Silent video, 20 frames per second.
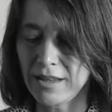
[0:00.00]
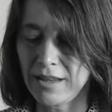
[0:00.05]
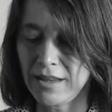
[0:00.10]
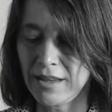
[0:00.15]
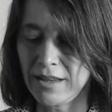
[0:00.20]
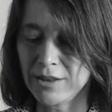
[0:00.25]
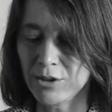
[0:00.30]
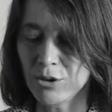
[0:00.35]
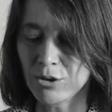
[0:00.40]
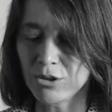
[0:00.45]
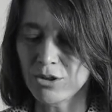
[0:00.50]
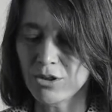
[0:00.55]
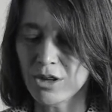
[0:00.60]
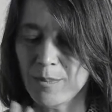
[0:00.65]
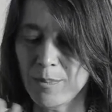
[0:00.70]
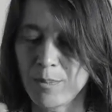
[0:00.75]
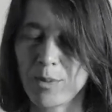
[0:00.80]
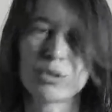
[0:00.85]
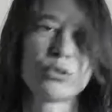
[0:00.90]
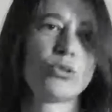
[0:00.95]
è il nostro
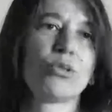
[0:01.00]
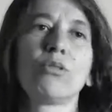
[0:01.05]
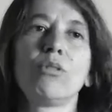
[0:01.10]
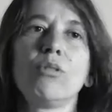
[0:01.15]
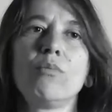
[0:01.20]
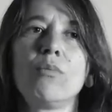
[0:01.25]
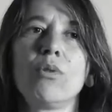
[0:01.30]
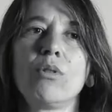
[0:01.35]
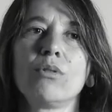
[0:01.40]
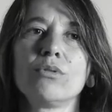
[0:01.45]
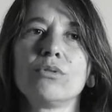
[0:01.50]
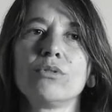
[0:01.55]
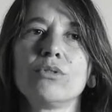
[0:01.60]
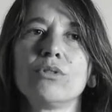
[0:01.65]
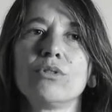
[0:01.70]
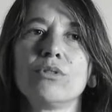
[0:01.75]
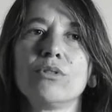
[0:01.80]
rapporto col mondo,